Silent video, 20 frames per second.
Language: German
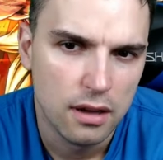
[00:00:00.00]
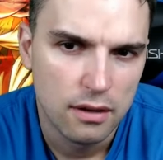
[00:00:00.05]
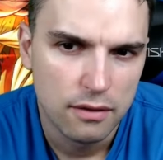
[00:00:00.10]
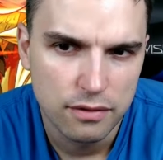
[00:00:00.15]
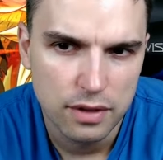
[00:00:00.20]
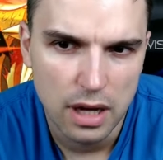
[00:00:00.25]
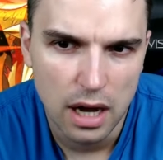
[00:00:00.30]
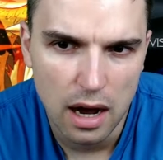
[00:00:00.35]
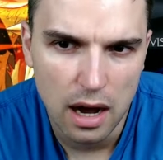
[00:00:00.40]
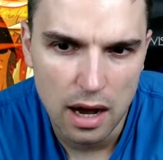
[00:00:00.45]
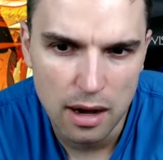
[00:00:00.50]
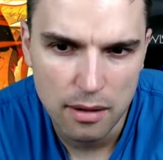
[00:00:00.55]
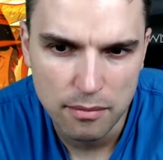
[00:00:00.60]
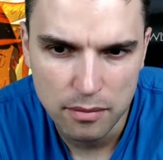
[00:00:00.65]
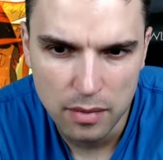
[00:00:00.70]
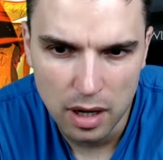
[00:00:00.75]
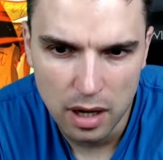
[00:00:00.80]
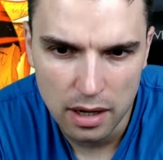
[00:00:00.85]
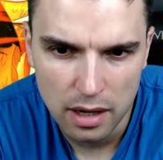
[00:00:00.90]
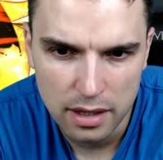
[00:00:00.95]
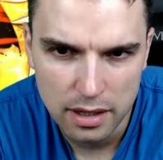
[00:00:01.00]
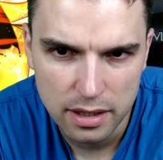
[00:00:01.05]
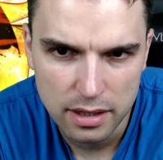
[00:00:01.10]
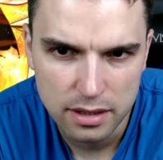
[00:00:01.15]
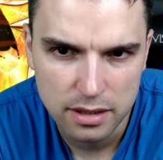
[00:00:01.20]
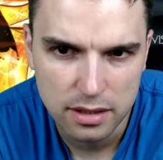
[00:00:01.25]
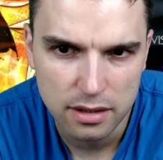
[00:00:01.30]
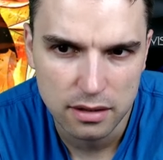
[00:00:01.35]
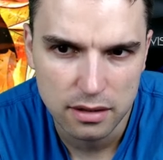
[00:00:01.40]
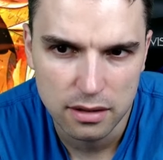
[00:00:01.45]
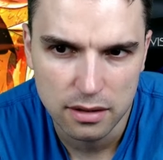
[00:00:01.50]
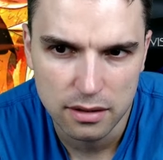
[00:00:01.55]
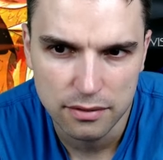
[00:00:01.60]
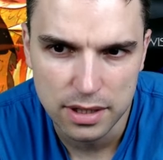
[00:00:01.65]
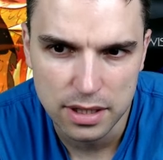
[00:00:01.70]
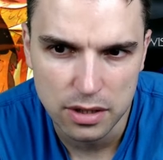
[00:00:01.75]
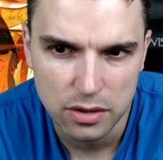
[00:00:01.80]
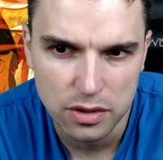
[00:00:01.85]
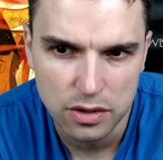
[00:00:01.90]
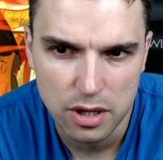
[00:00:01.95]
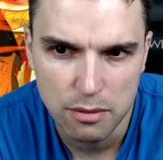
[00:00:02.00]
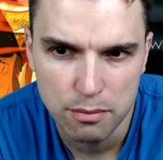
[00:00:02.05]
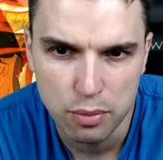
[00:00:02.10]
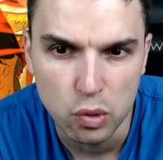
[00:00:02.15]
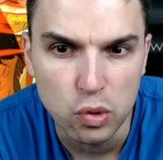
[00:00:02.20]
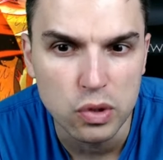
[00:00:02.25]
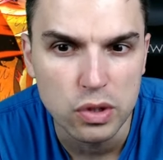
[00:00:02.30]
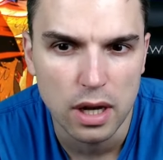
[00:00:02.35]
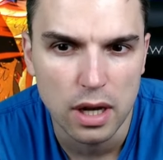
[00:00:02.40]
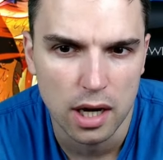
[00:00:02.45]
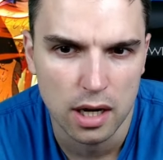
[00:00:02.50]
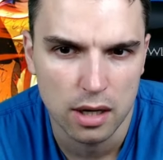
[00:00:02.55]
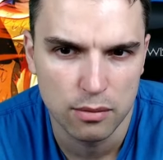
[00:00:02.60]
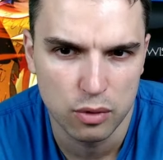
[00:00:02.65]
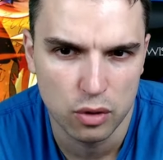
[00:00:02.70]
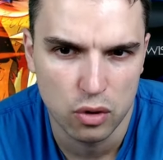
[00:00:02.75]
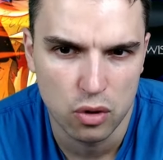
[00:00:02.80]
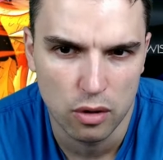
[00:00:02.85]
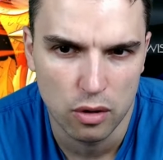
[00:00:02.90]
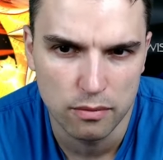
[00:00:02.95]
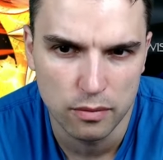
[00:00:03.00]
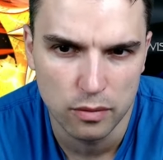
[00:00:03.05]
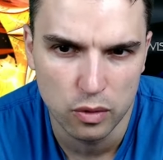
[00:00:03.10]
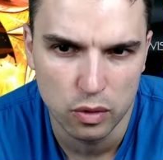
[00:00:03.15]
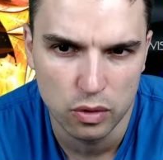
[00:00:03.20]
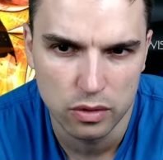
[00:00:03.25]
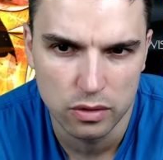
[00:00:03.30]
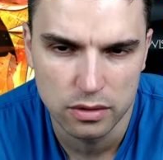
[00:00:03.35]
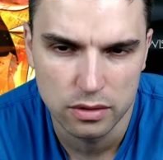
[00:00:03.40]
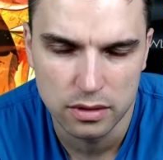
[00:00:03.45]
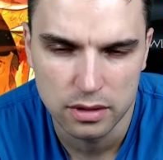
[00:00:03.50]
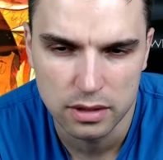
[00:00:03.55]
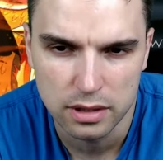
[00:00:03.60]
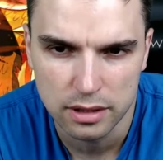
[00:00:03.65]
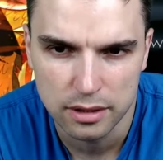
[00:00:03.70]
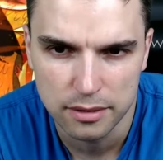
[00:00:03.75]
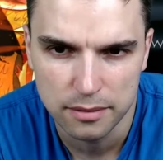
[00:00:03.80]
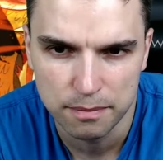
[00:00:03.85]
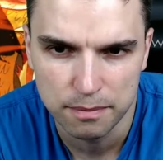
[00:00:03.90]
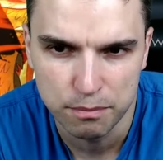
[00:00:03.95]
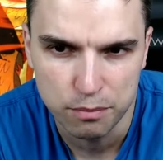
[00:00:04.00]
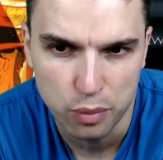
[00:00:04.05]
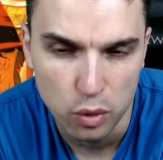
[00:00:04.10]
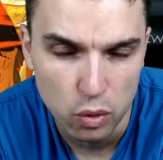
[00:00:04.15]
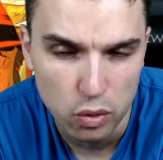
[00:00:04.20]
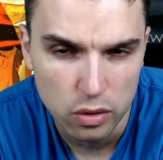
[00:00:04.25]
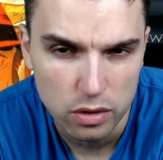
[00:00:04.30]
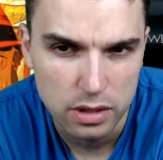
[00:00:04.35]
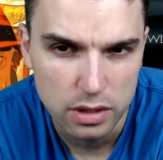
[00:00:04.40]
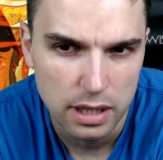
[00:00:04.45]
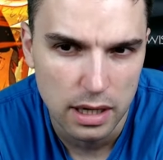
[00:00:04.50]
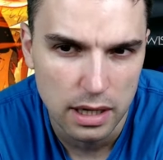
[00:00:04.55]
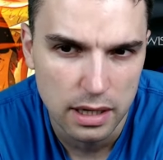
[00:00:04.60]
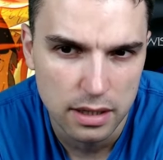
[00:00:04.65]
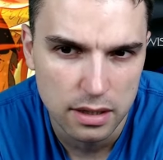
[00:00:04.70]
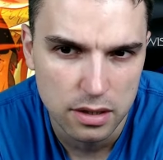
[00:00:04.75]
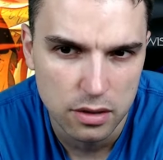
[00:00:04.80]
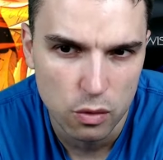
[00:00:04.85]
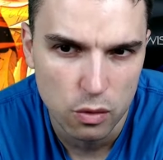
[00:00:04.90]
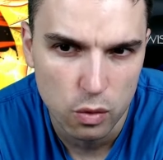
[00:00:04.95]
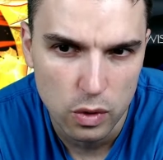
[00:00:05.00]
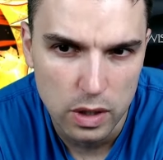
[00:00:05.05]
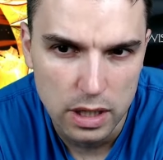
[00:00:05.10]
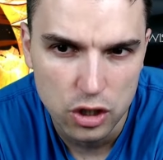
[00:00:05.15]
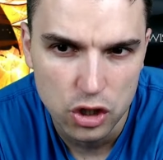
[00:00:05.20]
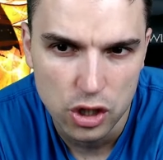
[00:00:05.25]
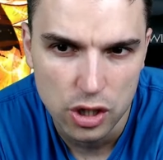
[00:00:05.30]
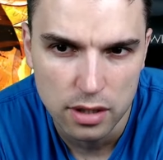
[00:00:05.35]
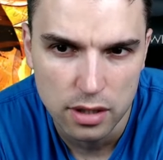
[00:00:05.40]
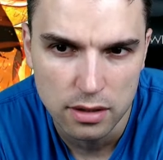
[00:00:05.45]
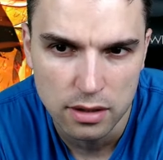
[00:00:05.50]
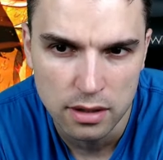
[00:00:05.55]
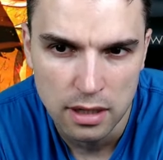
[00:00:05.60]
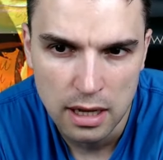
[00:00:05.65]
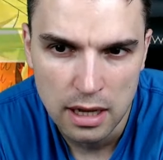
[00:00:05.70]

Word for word: wir haben halt äh, was aus der Bu-Saga bekommen. Und ähm, Bu ist halt Regen.